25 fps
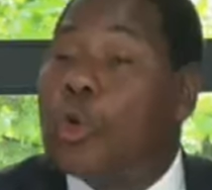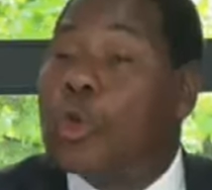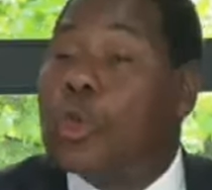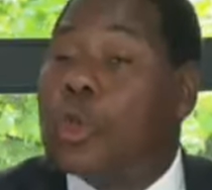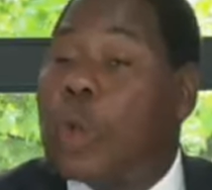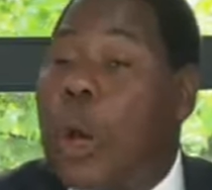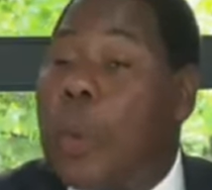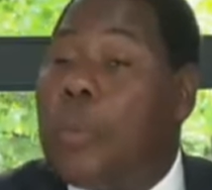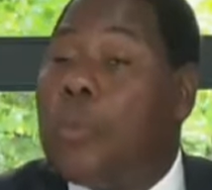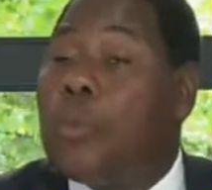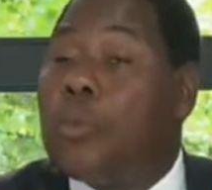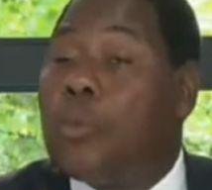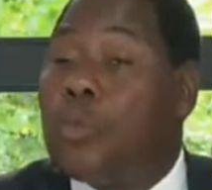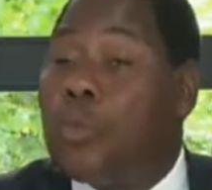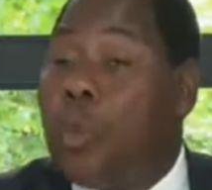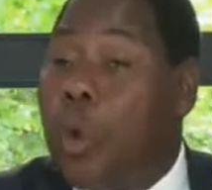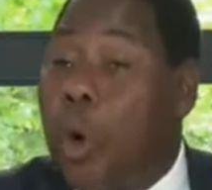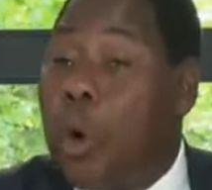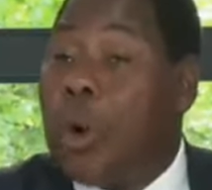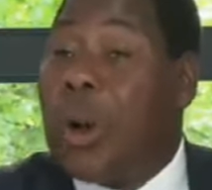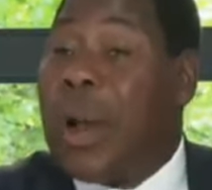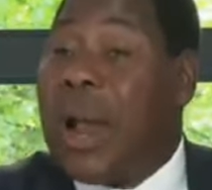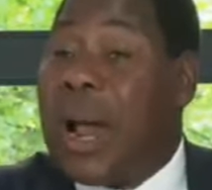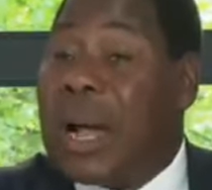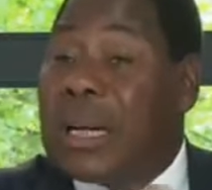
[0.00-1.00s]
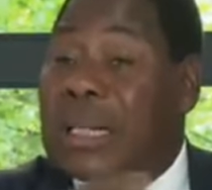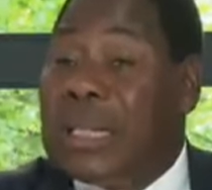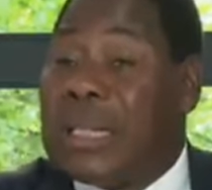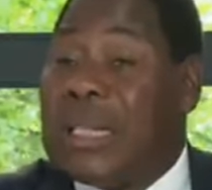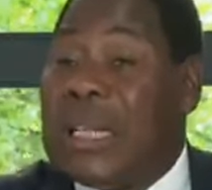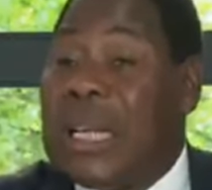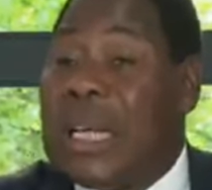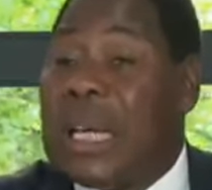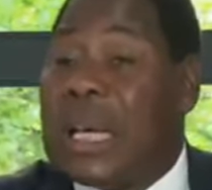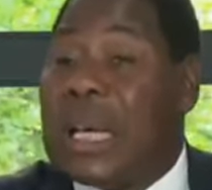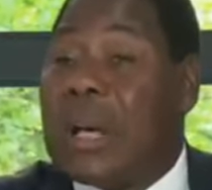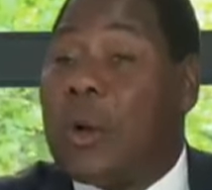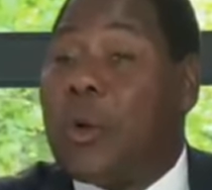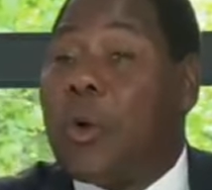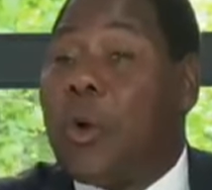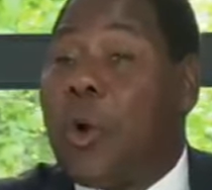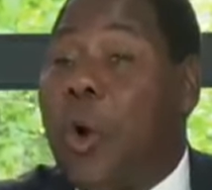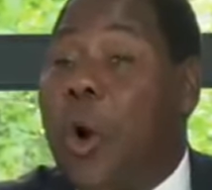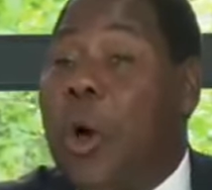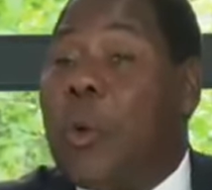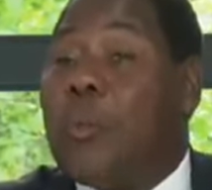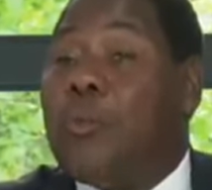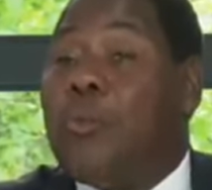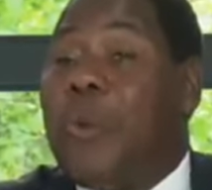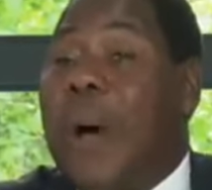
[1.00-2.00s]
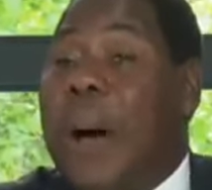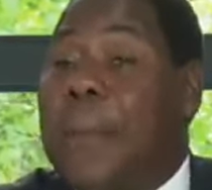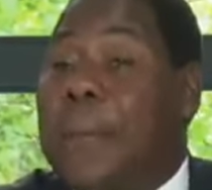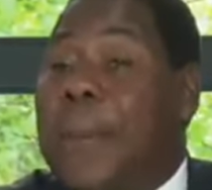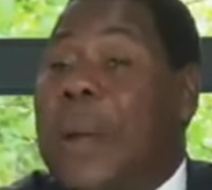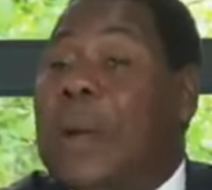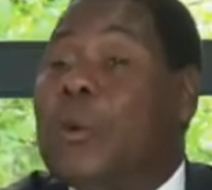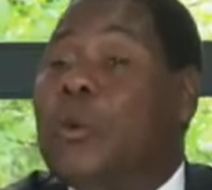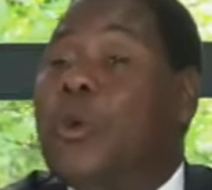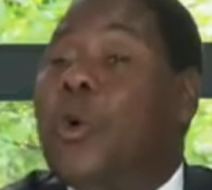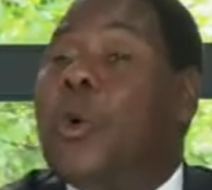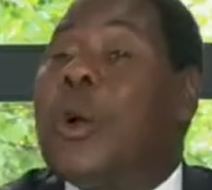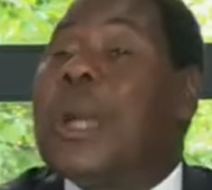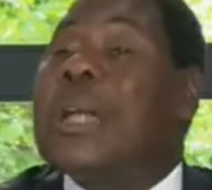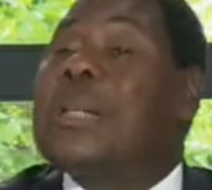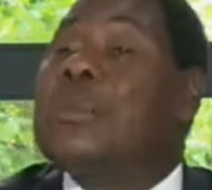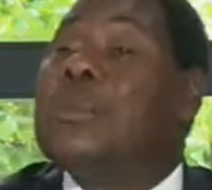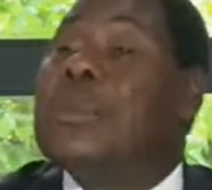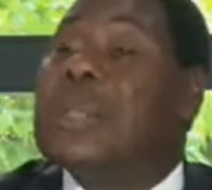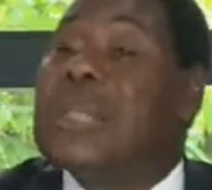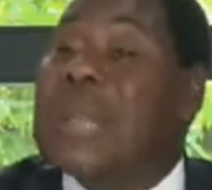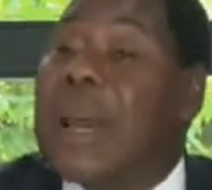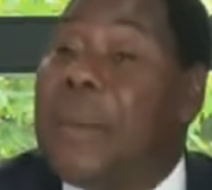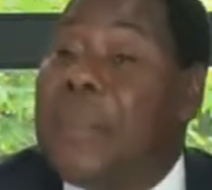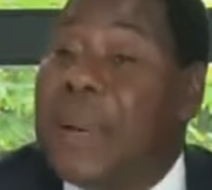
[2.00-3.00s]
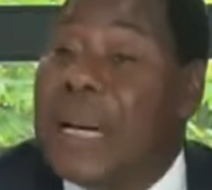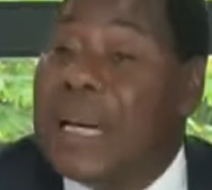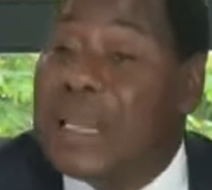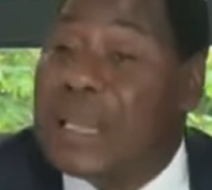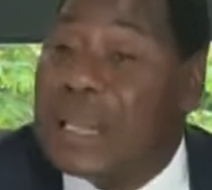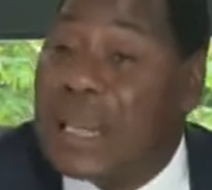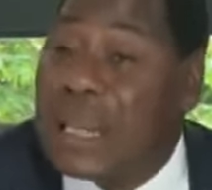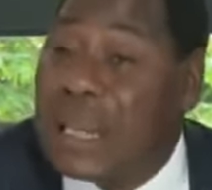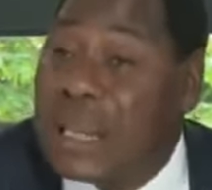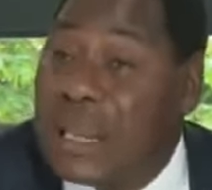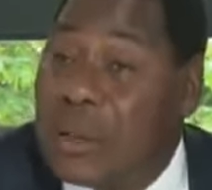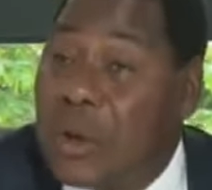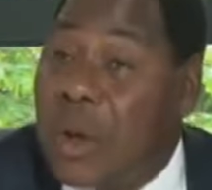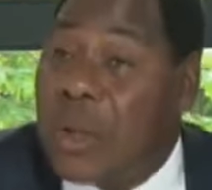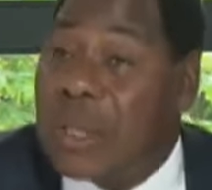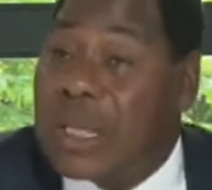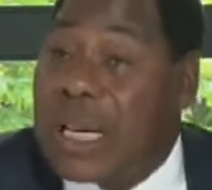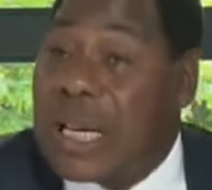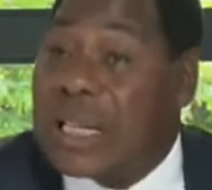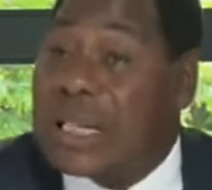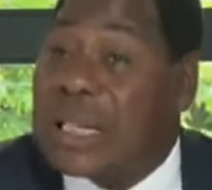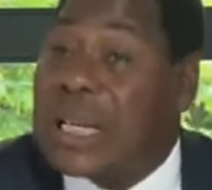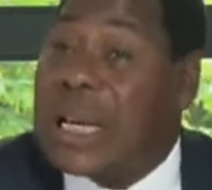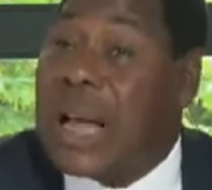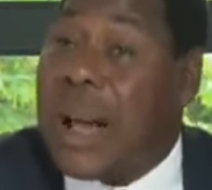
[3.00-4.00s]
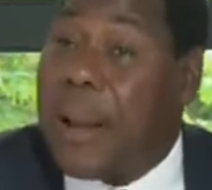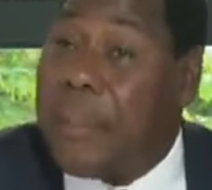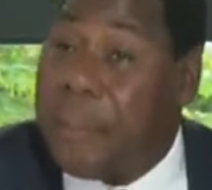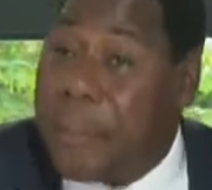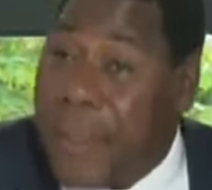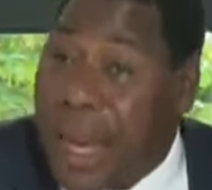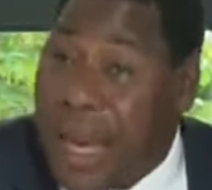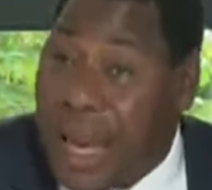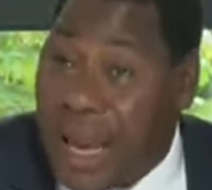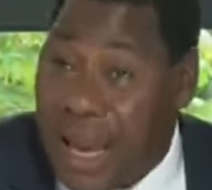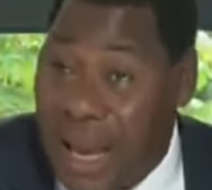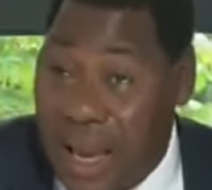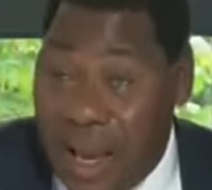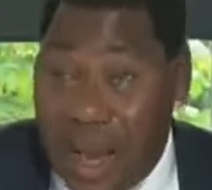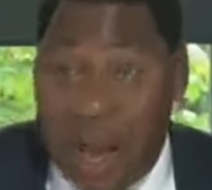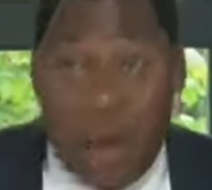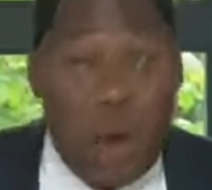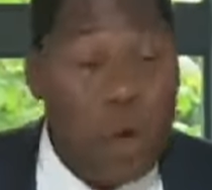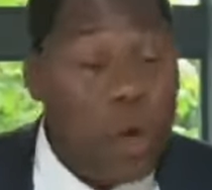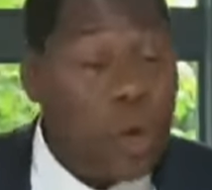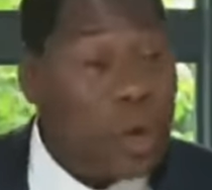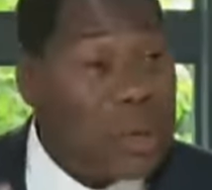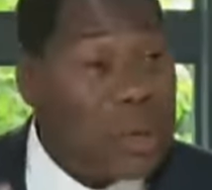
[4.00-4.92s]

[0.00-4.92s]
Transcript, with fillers: sommes, on l'a dit, qu'on va prendre nos responsabilités, notre destin en main au